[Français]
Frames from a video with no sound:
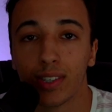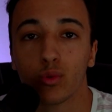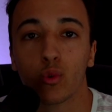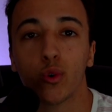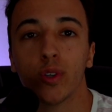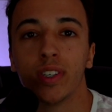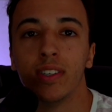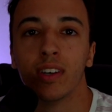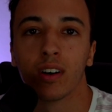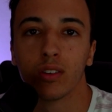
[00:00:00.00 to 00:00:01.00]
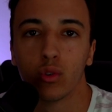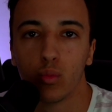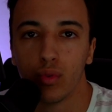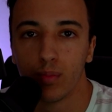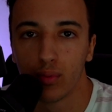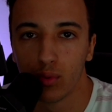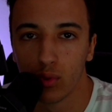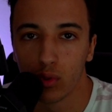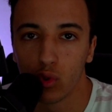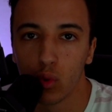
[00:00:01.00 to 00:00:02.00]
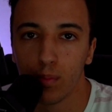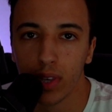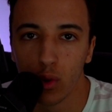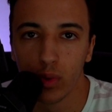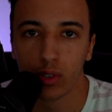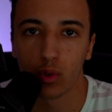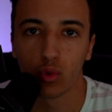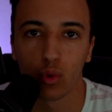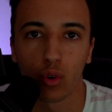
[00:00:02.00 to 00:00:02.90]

son quotidien depuis plus de 1800 jours.